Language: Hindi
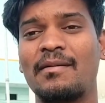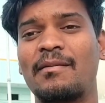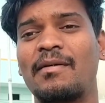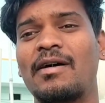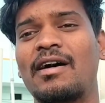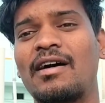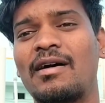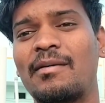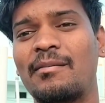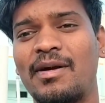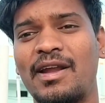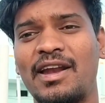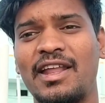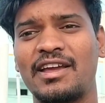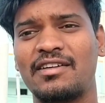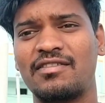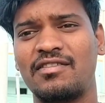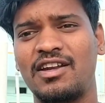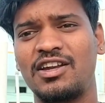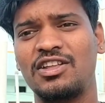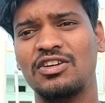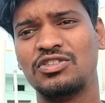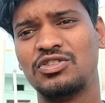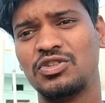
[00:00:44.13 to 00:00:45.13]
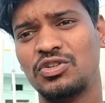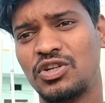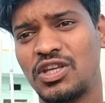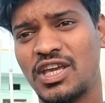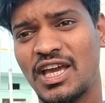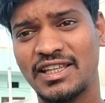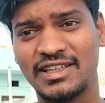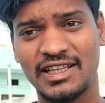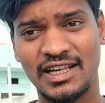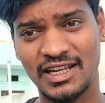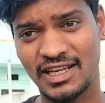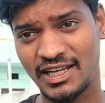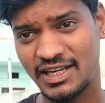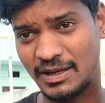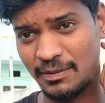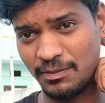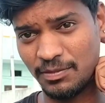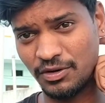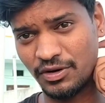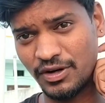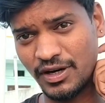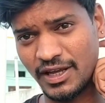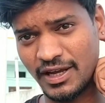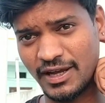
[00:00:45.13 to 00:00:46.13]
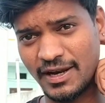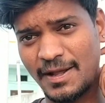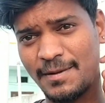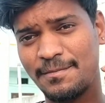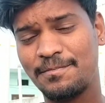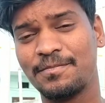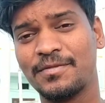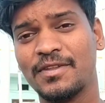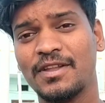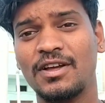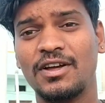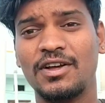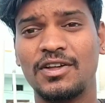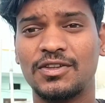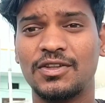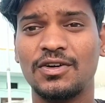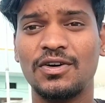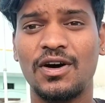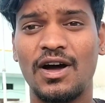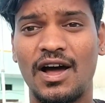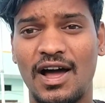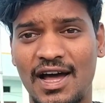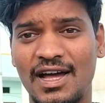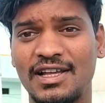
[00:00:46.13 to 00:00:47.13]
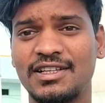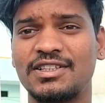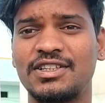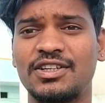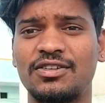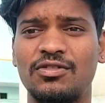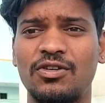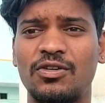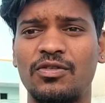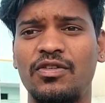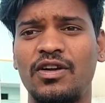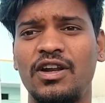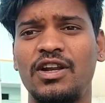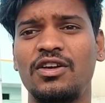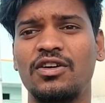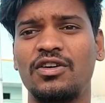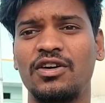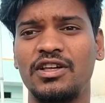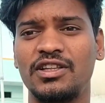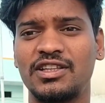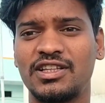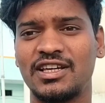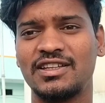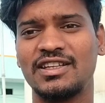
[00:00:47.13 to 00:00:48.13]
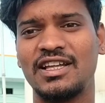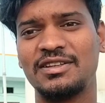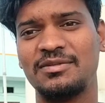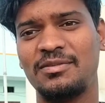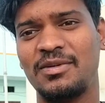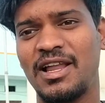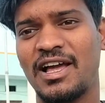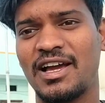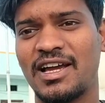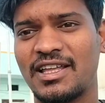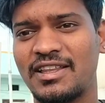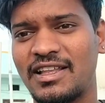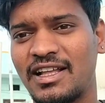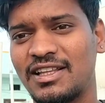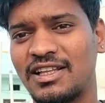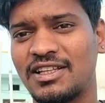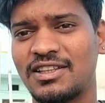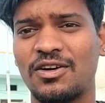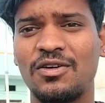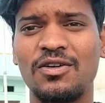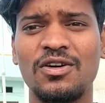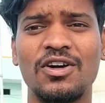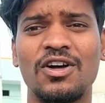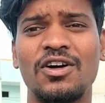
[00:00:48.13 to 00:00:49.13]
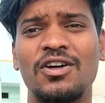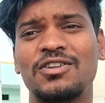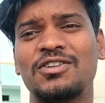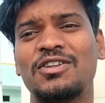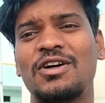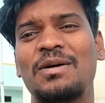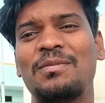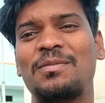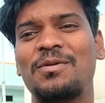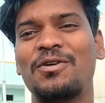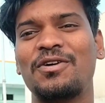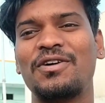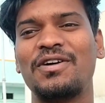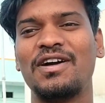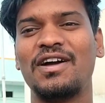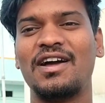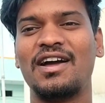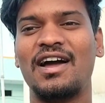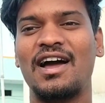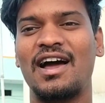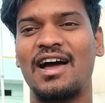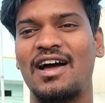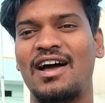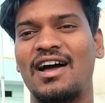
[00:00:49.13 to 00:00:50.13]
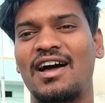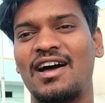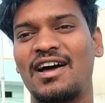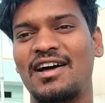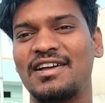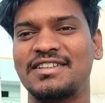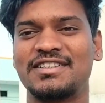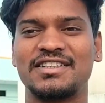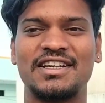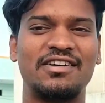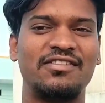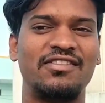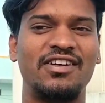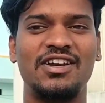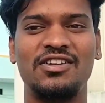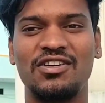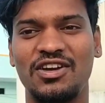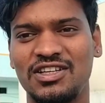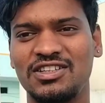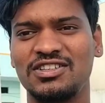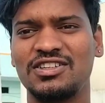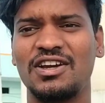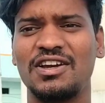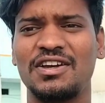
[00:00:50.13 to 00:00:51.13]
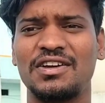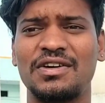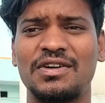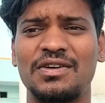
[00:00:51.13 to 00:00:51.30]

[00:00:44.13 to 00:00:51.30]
आ, मैंने एक वीडियो शूट किया था लेकिन अपलोड नहीं करा तो आज वो वीडियो इसके साथ मिला के डाल देता हूँ सो आप लोग आज का वीडियो इन्जॉय